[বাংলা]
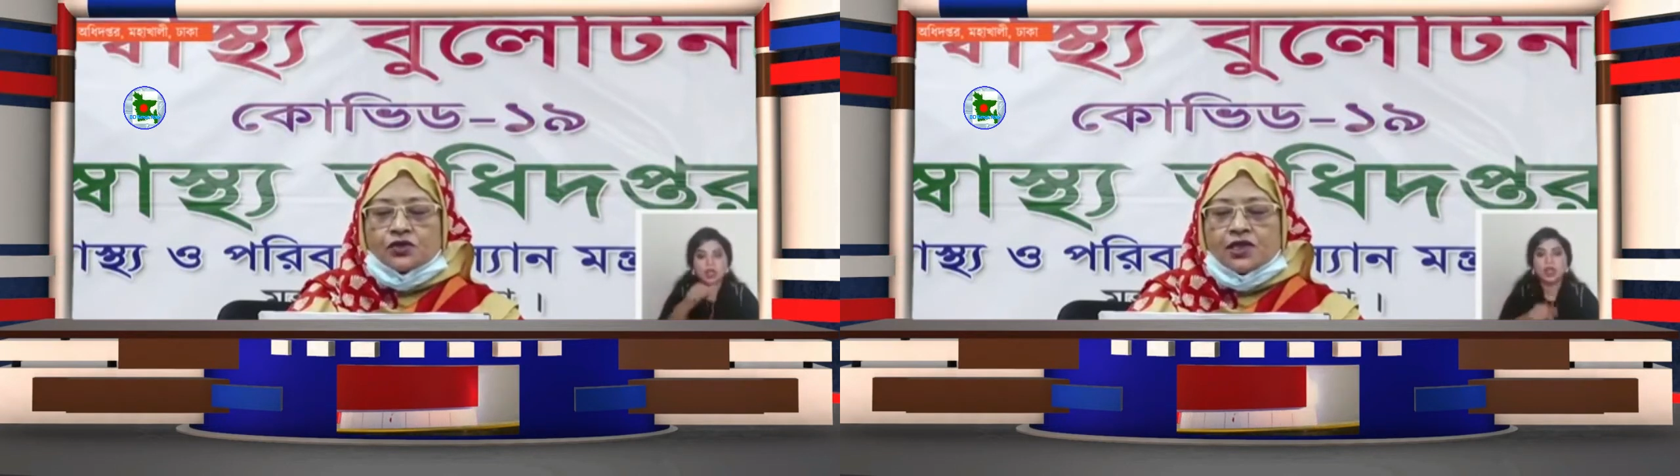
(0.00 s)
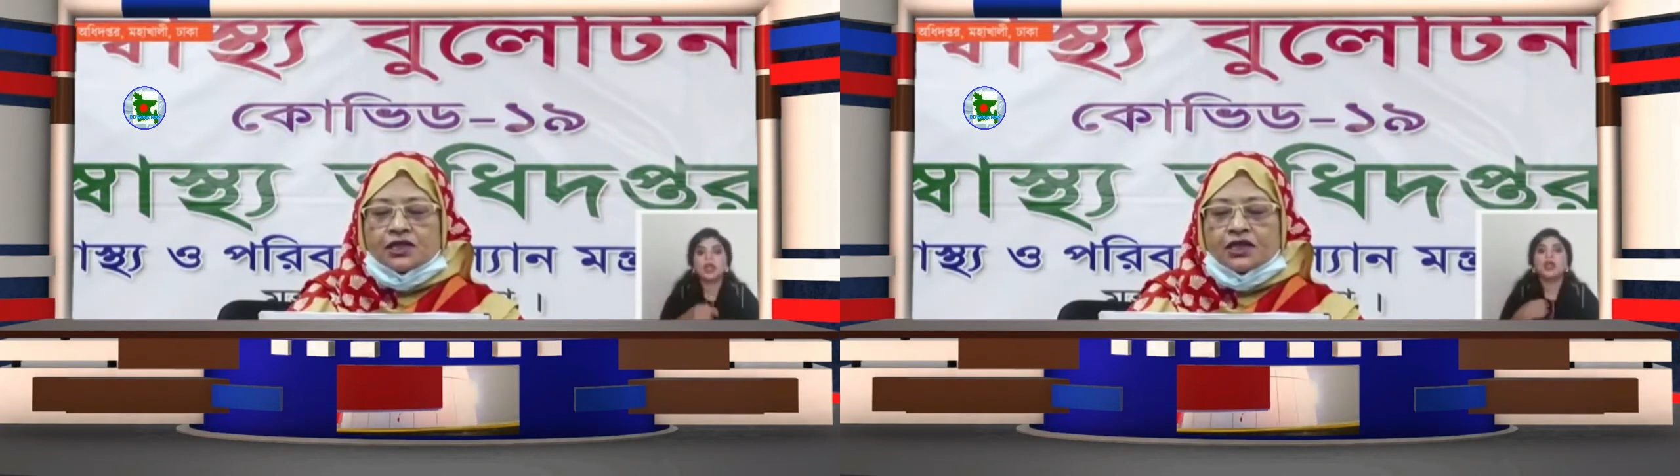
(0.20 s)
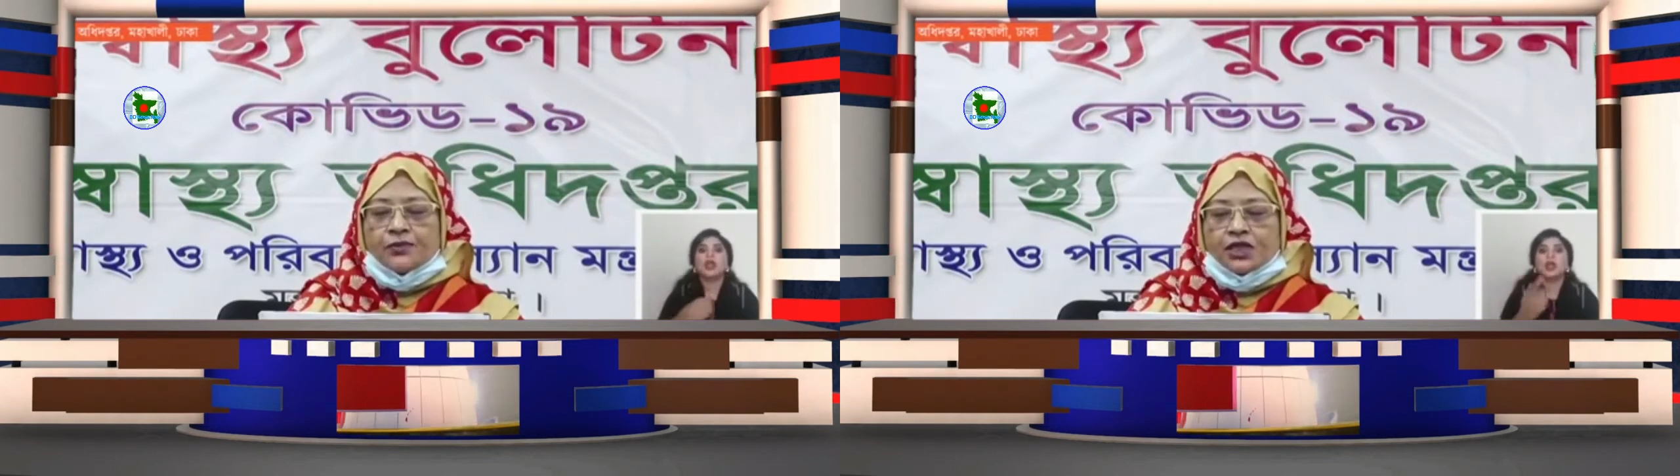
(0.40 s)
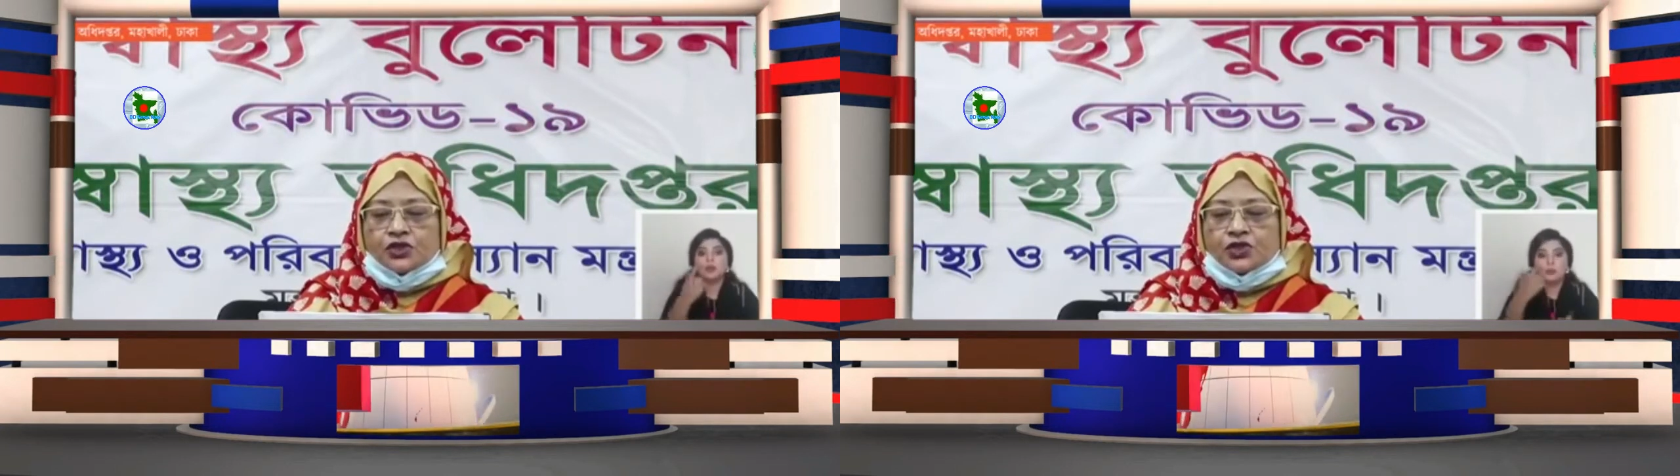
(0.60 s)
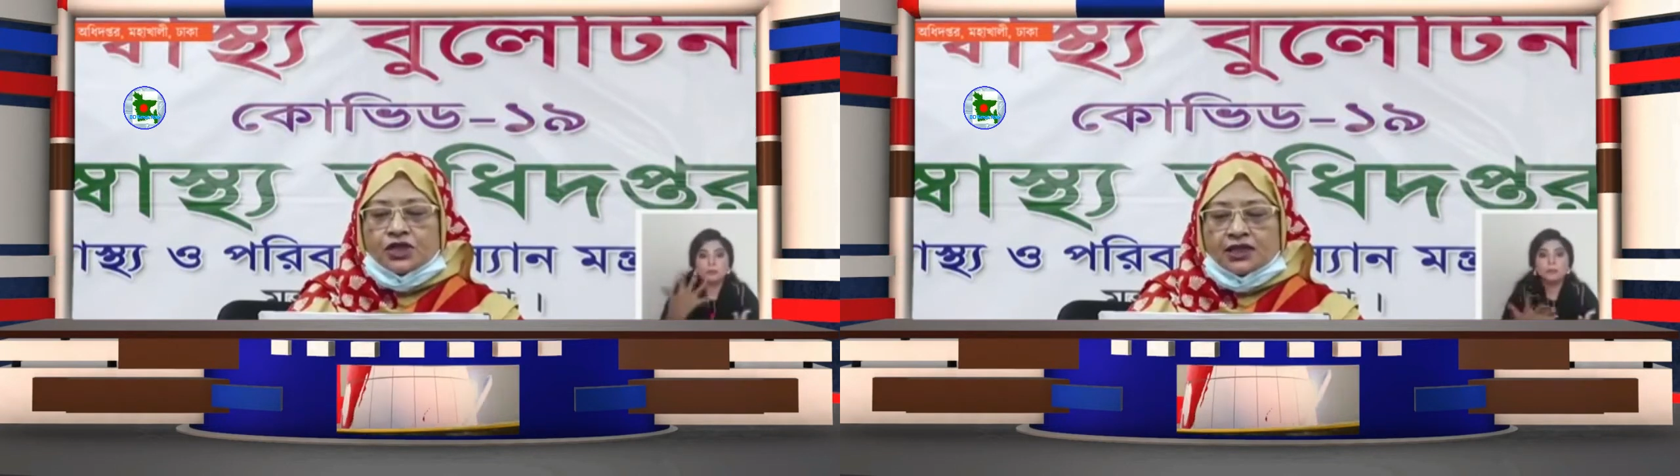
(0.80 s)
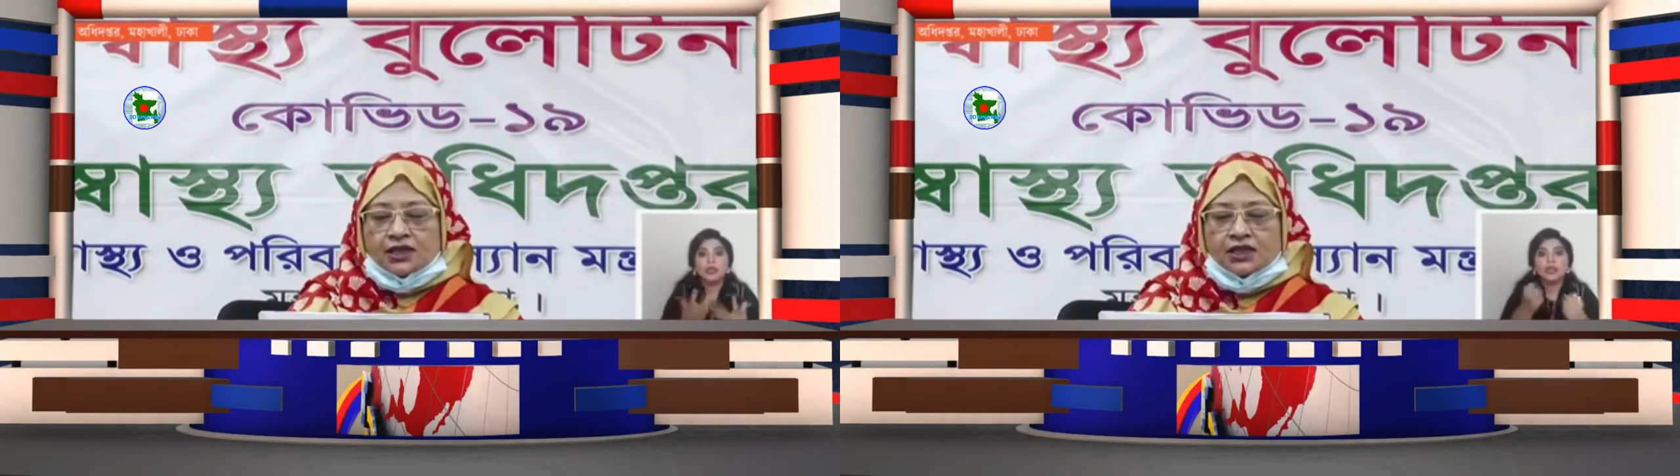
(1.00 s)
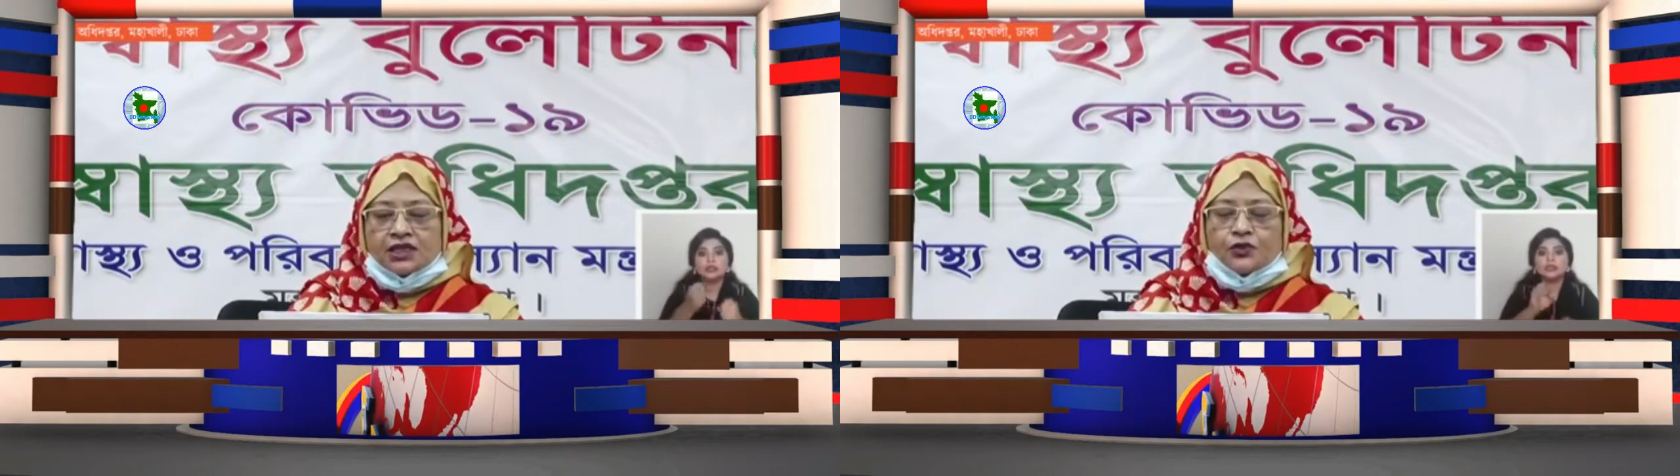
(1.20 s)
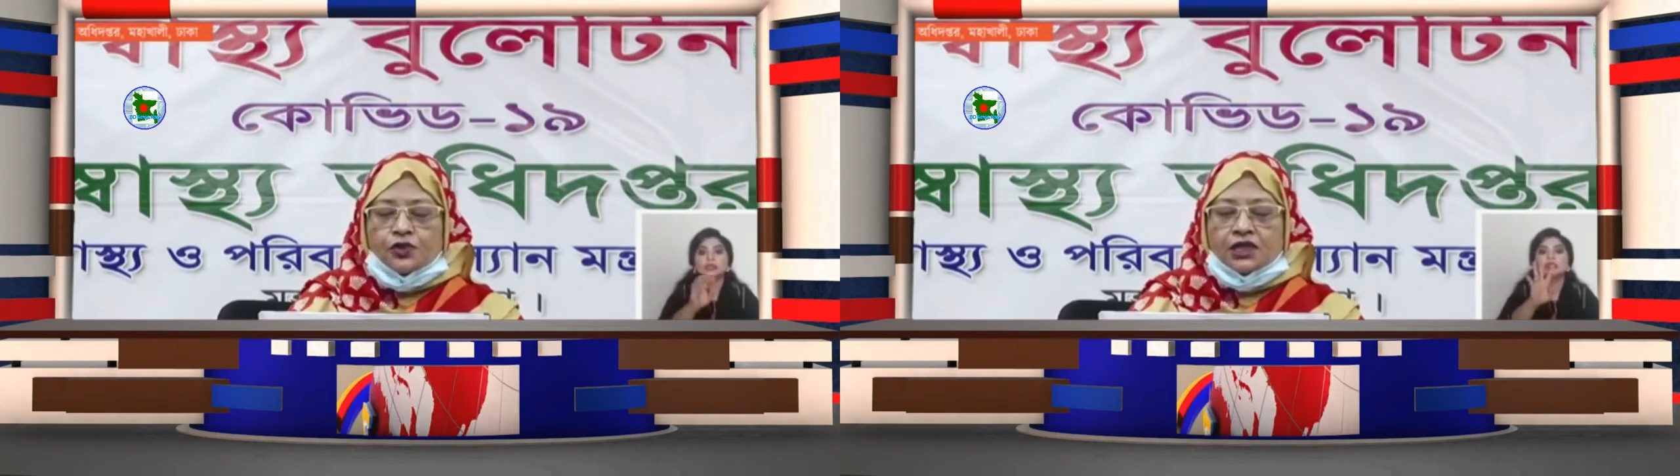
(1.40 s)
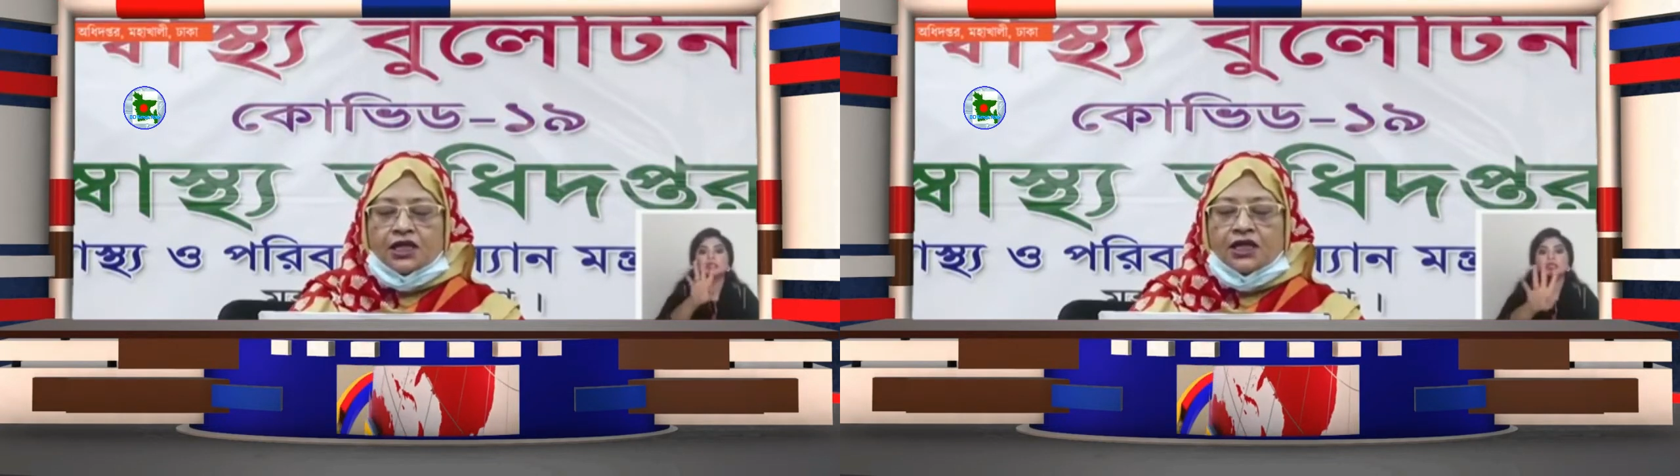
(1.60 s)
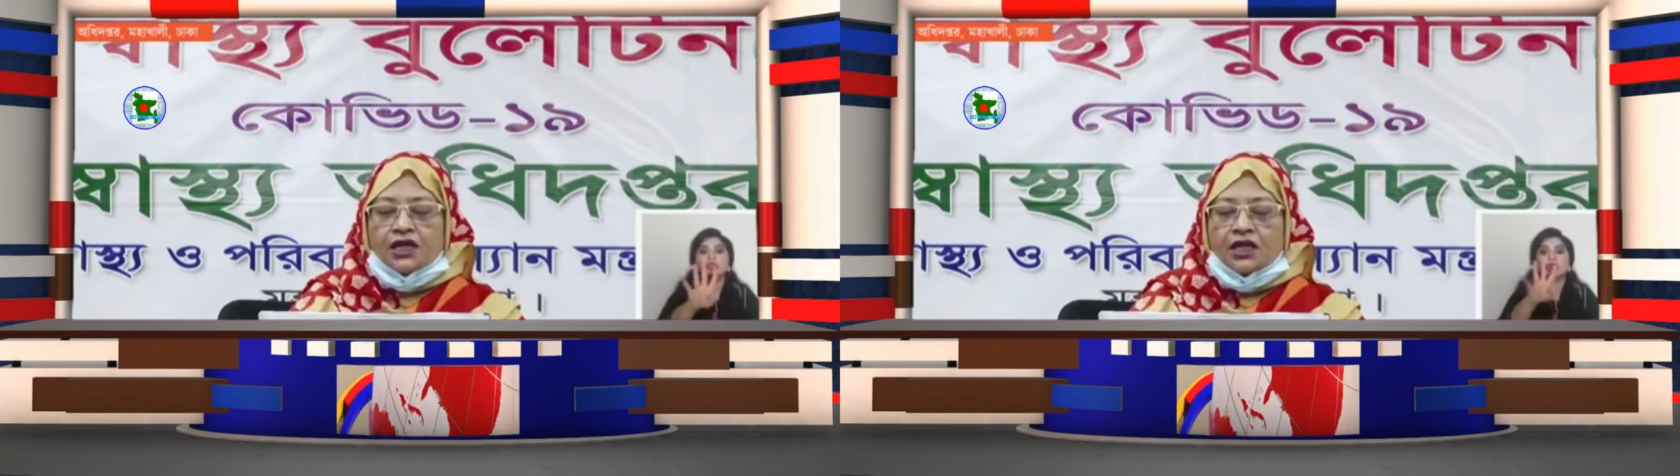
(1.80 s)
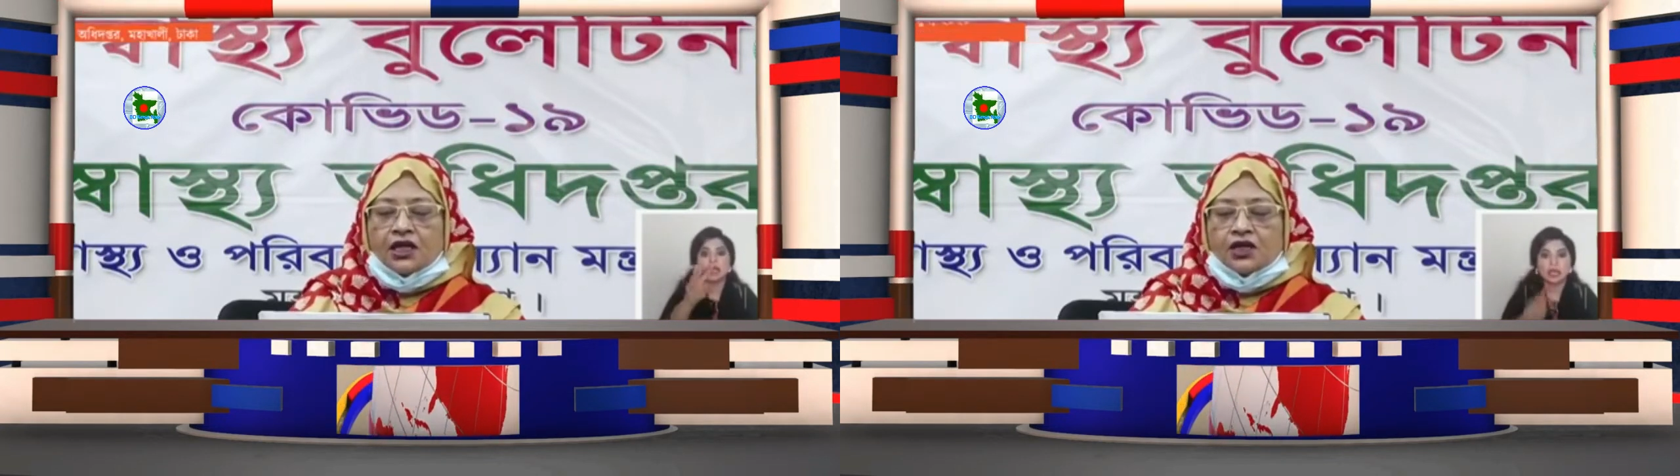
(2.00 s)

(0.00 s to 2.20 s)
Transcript: সতেরো হাজার পাঁচশো সাতাশটির মধ্যে